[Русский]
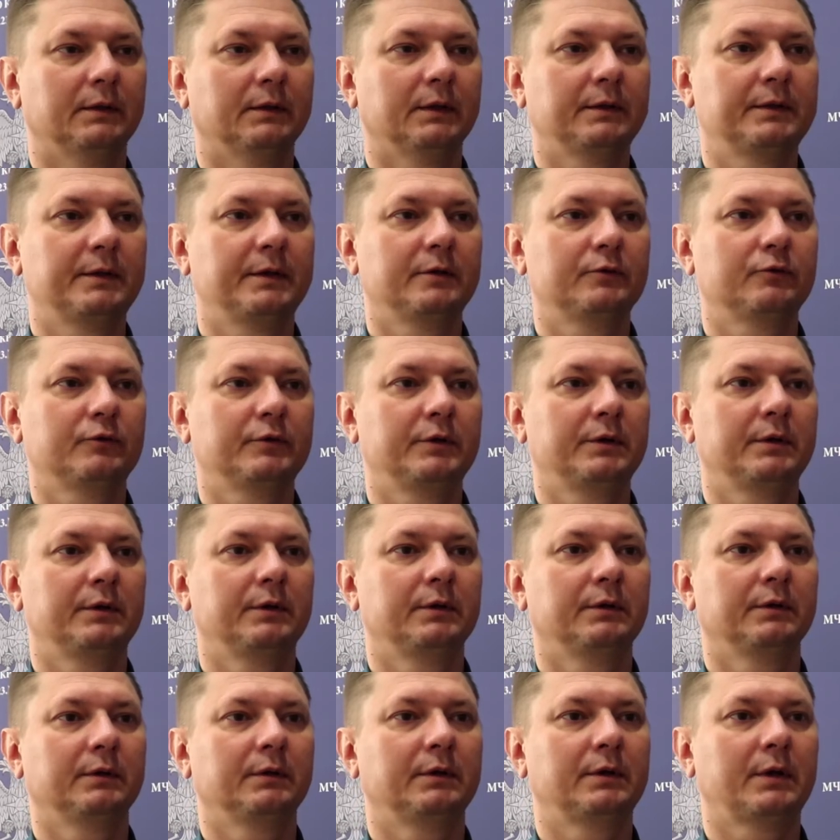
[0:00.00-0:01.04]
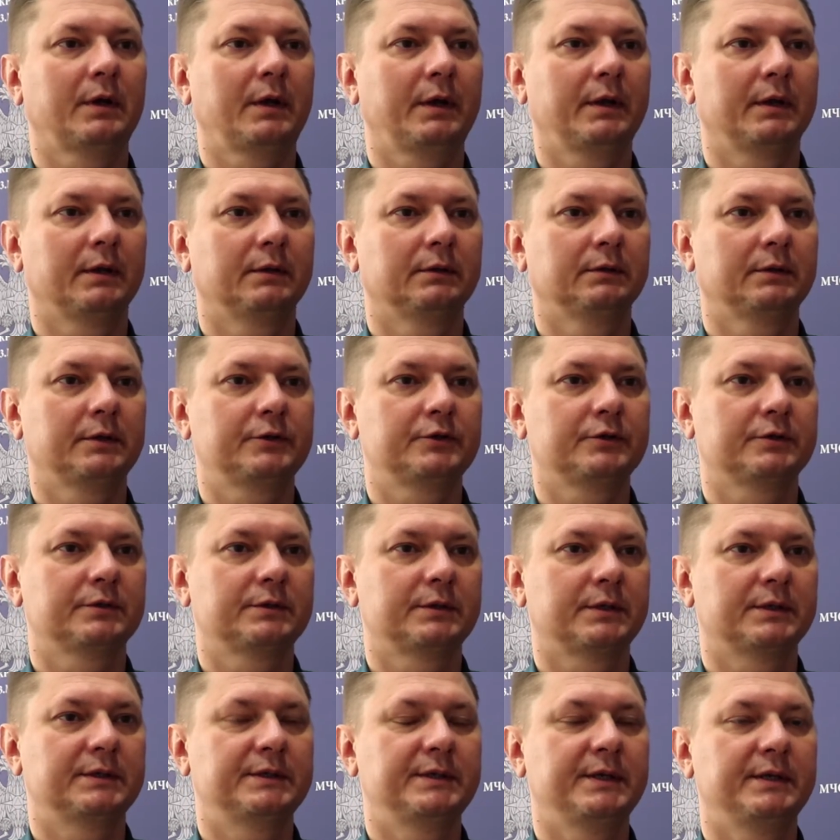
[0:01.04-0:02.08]
На территории края
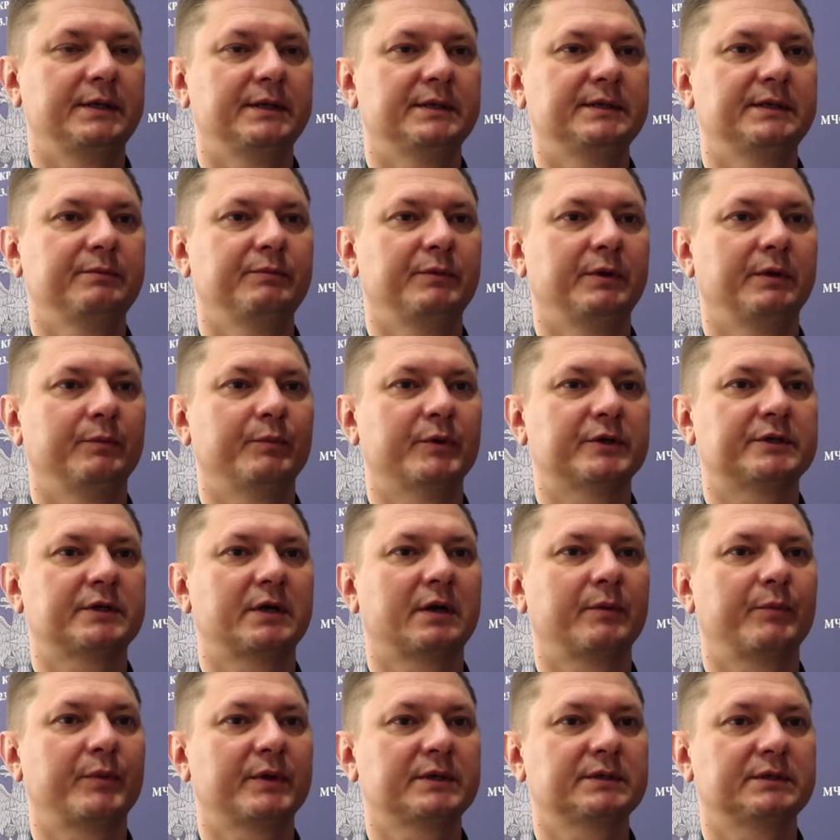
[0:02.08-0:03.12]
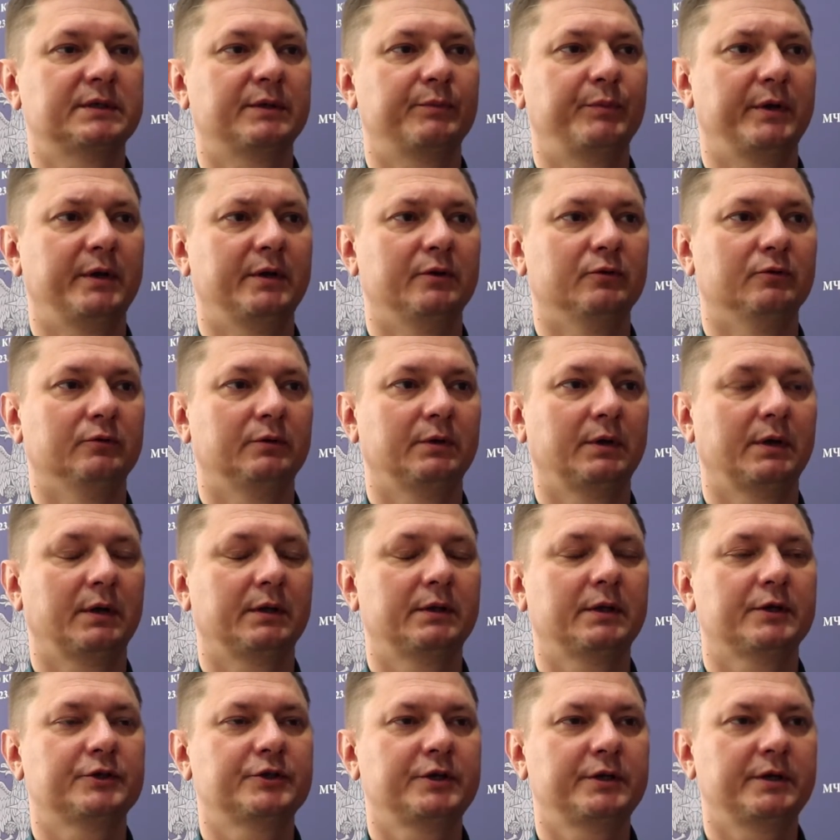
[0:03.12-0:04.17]
начался осенне-зимний пожаропасный период,
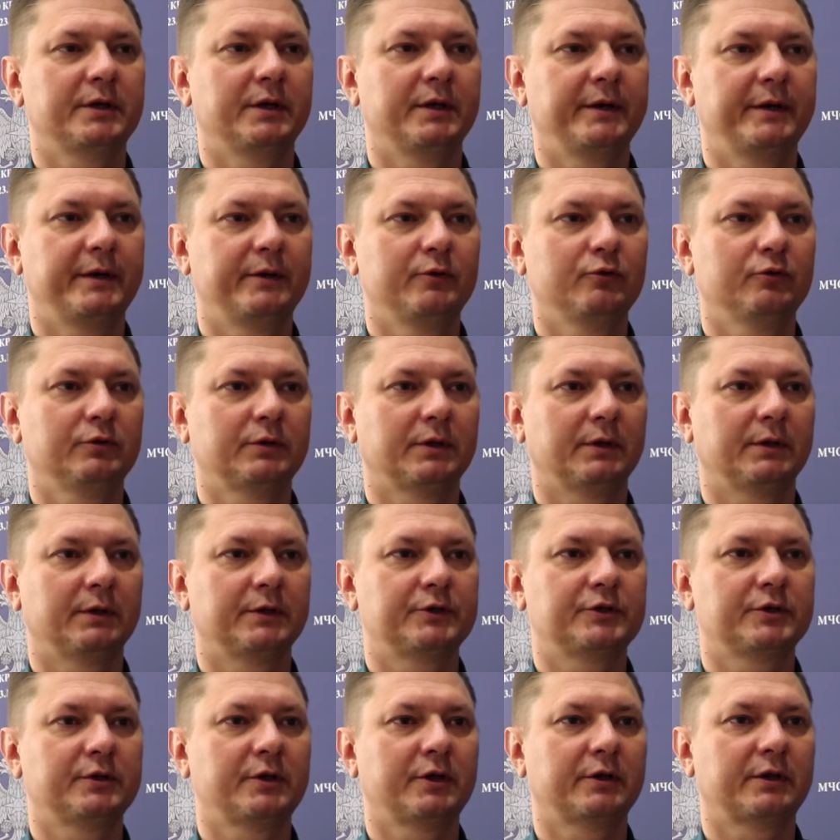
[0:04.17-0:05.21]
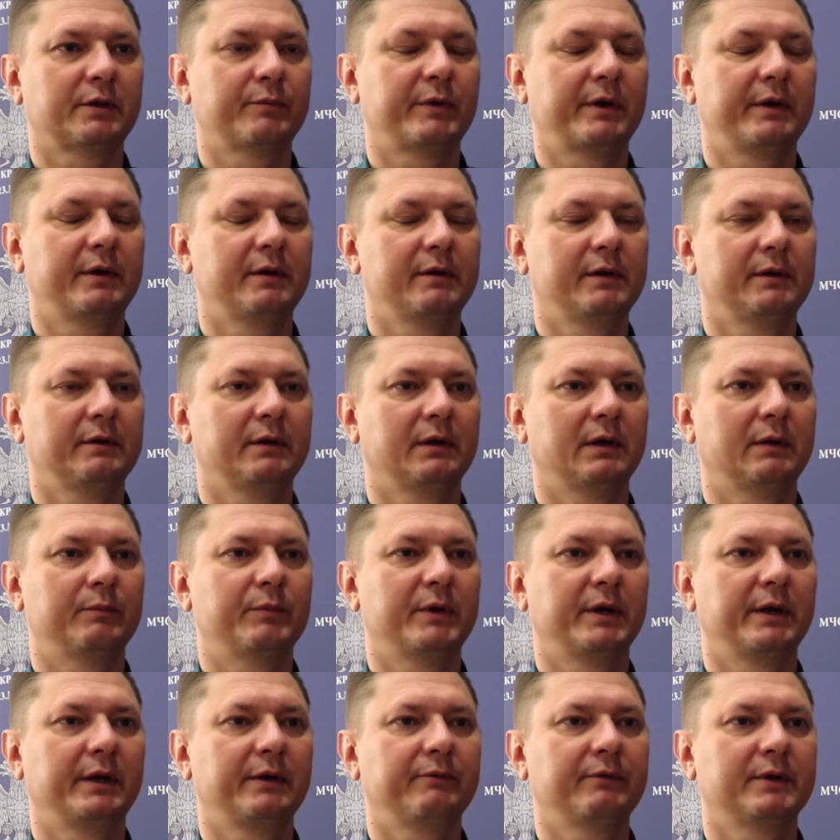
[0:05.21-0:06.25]
когда жители региона начинают
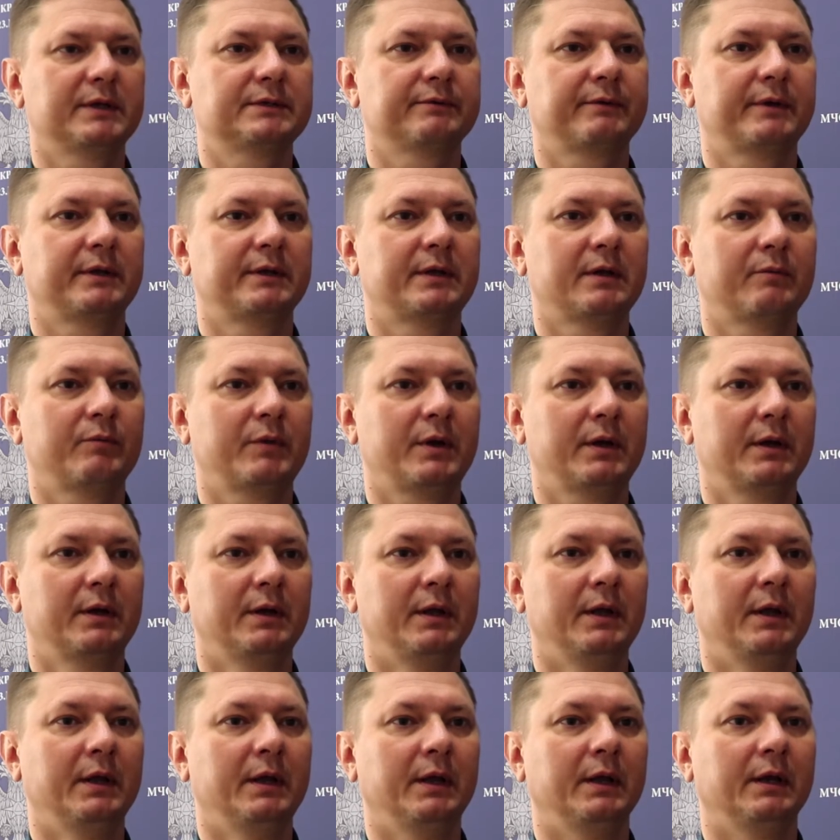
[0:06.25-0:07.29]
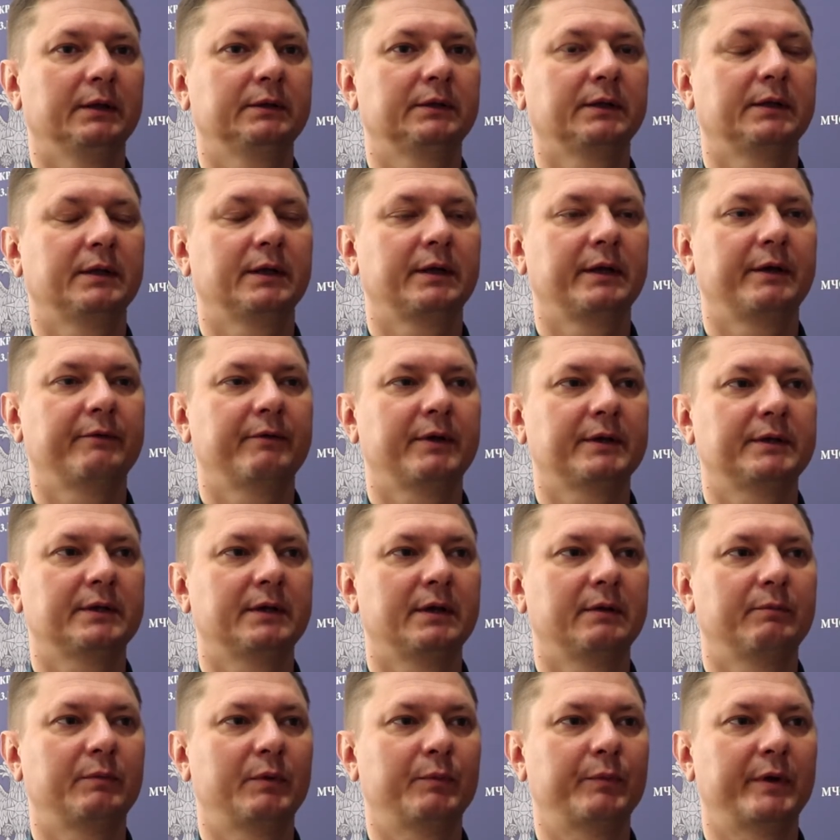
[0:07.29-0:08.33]
обогревать свои дома
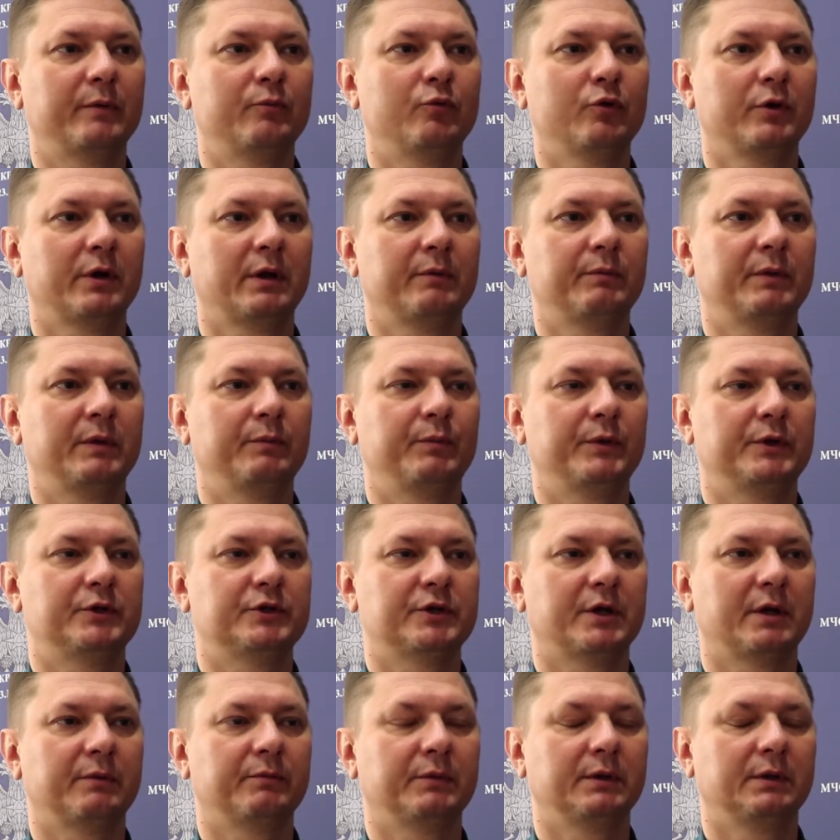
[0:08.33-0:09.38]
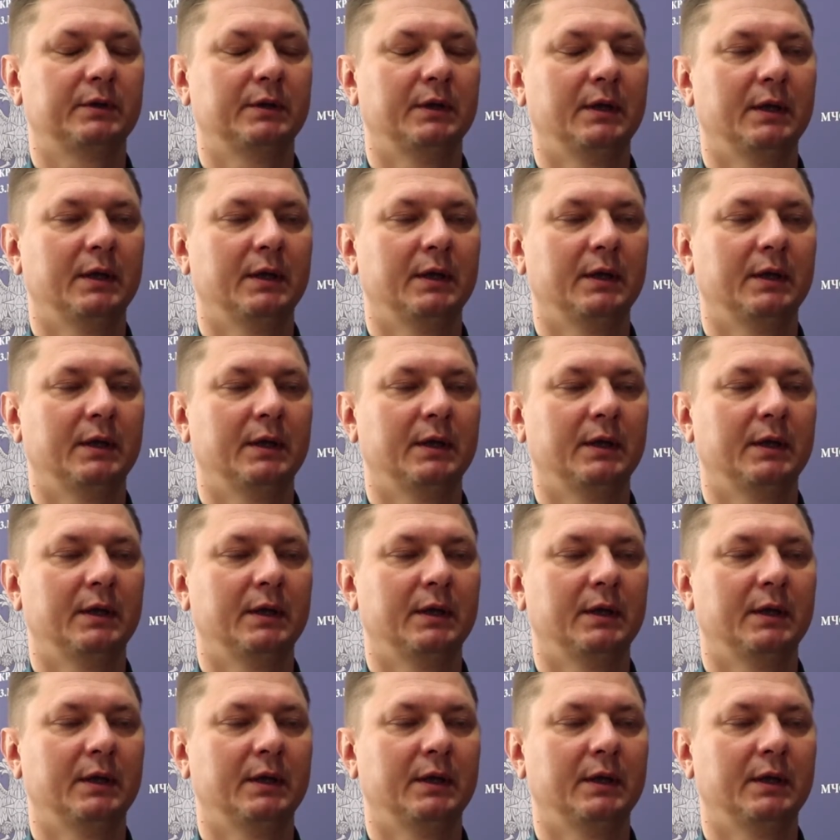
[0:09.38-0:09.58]
электронагревательными приборами и печами.